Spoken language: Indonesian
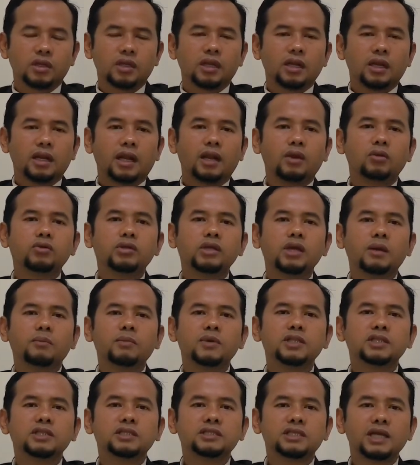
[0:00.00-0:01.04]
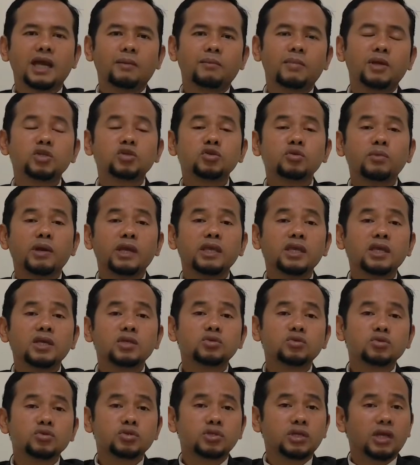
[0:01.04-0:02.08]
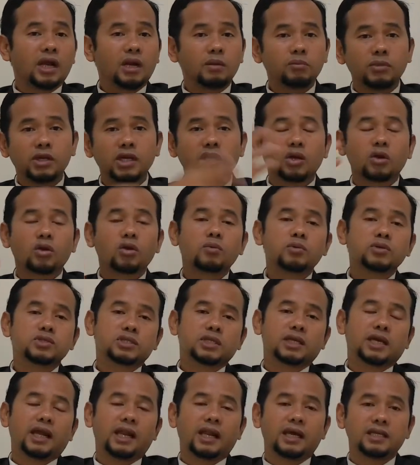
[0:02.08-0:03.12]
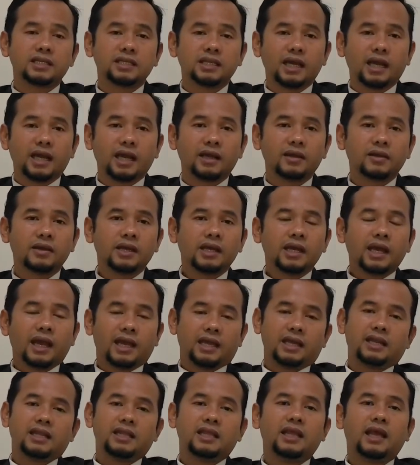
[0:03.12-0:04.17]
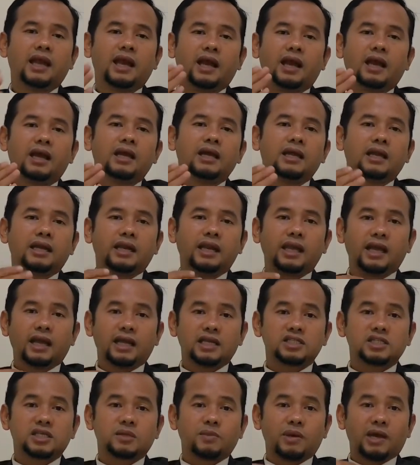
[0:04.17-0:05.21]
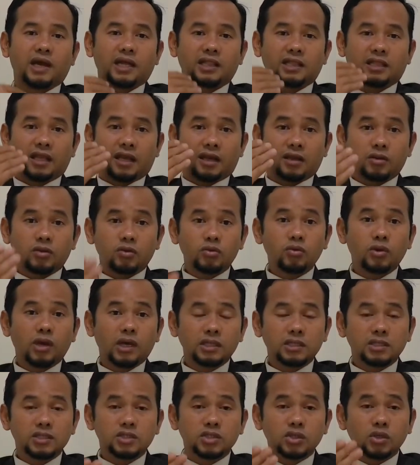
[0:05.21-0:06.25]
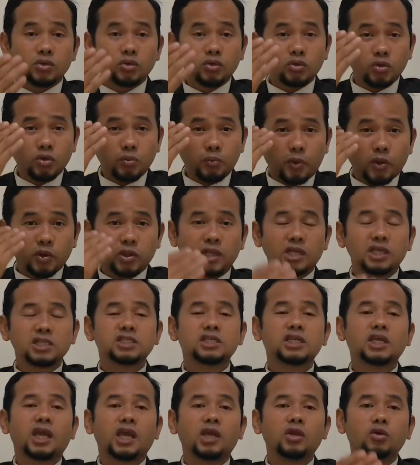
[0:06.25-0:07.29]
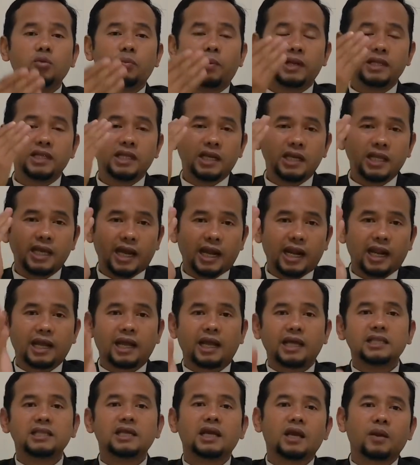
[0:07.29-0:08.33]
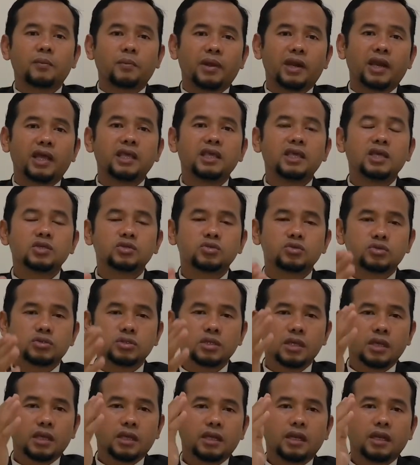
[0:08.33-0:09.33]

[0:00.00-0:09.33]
Lalu dia menjamah jubah Yesus dengan menerobos segalanya. Akhirnya dengan semangat yang kuat seluruh potensi kehidupannya diarahkannya kepada Yesus.